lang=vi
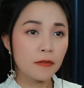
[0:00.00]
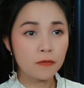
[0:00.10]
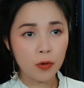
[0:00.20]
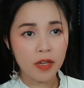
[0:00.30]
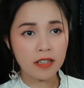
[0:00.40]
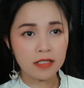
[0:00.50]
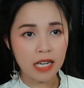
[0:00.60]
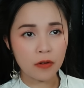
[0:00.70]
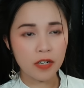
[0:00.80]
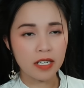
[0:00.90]
Phu nhân
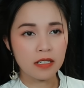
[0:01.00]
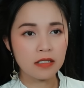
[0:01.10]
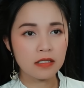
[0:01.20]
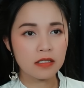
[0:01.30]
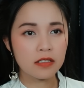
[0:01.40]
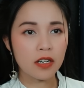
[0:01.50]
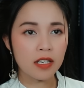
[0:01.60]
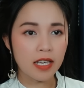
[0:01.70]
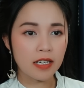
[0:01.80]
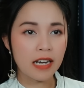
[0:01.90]
sao vậy? Có
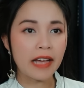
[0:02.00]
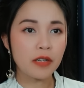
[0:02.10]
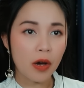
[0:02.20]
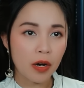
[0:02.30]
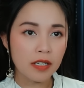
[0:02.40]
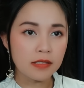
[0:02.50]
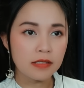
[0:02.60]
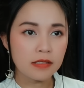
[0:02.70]
gì đáng lo ư? Ừ.